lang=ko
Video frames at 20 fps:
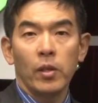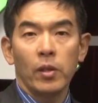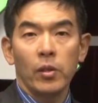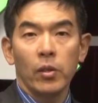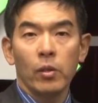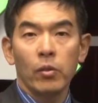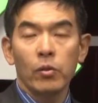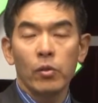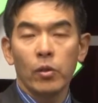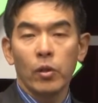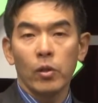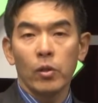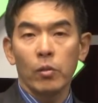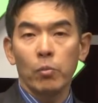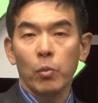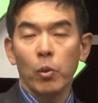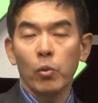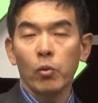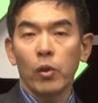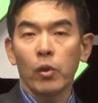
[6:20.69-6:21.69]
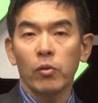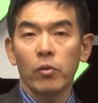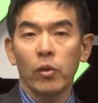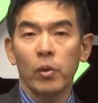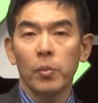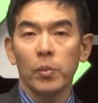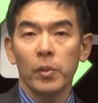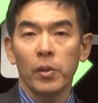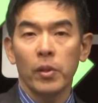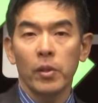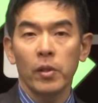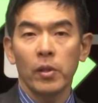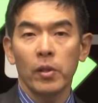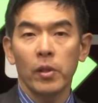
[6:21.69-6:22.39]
결국 그거를 복구할 수가 없거든요.